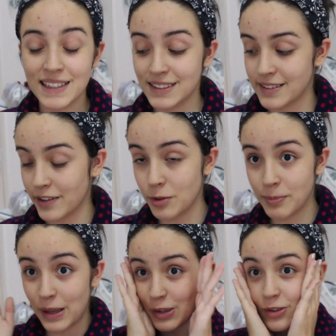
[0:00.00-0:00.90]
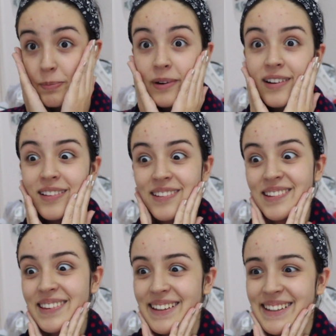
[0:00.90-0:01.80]
já saí do banho, tá super
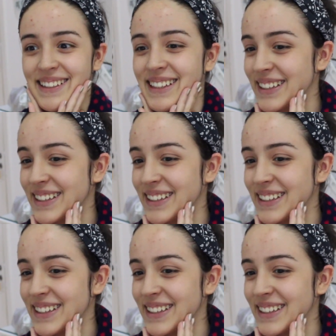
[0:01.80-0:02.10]
linda aqui,